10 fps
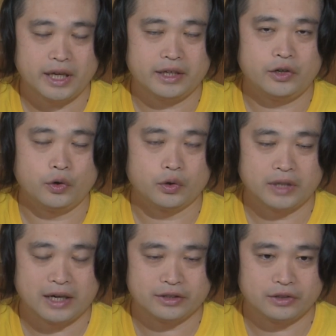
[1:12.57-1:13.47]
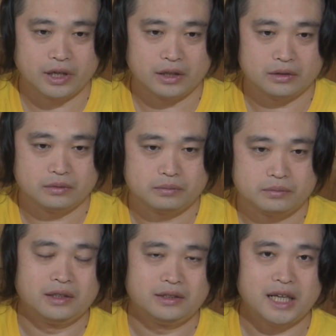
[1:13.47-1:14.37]
で強力なんですよね。
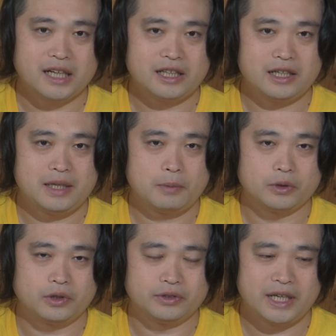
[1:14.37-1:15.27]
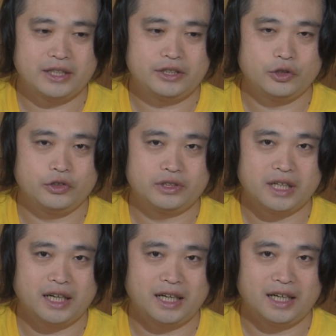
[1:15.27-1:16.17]
7.2V の電池と言っ
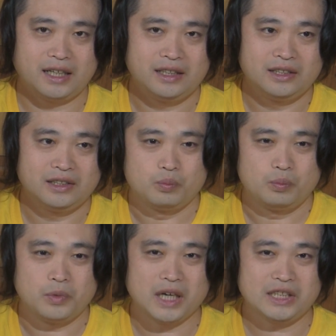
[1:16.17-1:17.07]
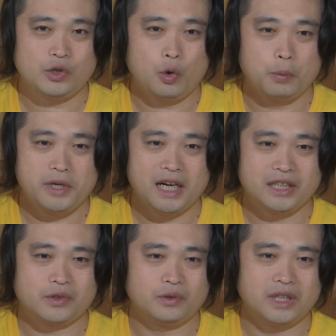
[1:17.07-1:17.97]
たら、昔の
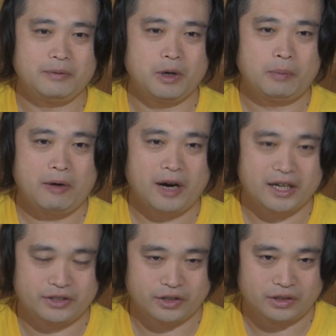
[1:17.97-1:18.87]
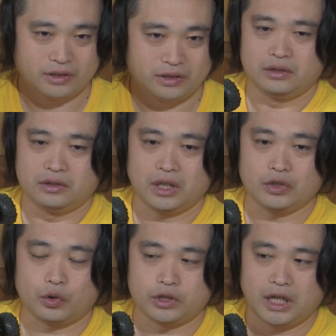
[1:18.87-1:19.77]
ホビーラジコン並みのパワーですよ。それあ
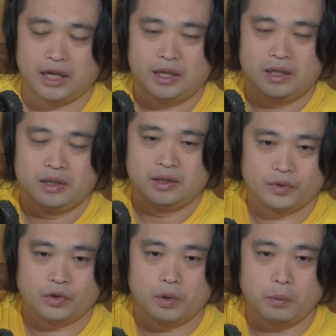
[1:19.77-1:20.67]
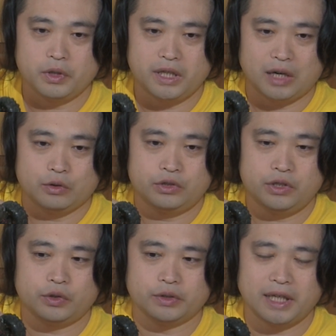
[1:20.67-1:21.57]
とこちら、このボディが薄
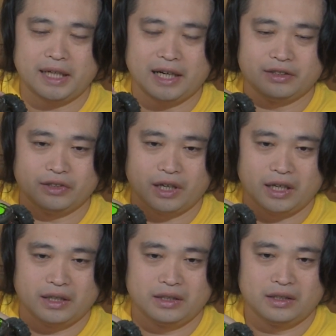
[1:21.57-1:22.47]
い素材なんですよね。